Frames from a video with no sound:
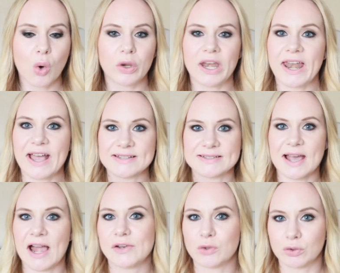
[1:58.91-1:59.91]
Und dann hast
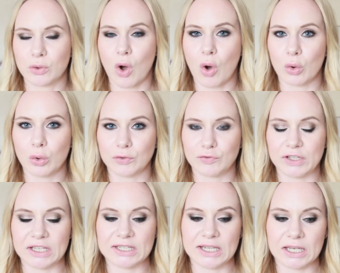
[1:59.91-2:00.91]
du halt dort auch
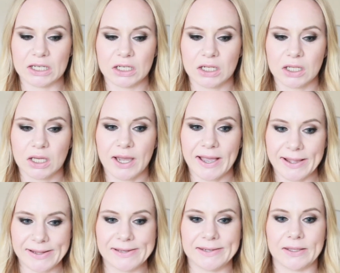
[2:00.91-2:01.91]
irgendwie den
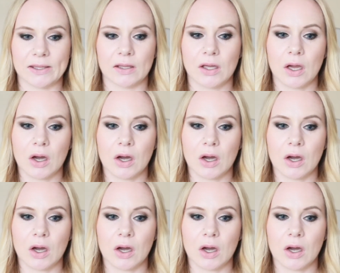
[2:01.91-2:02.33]
Aldi.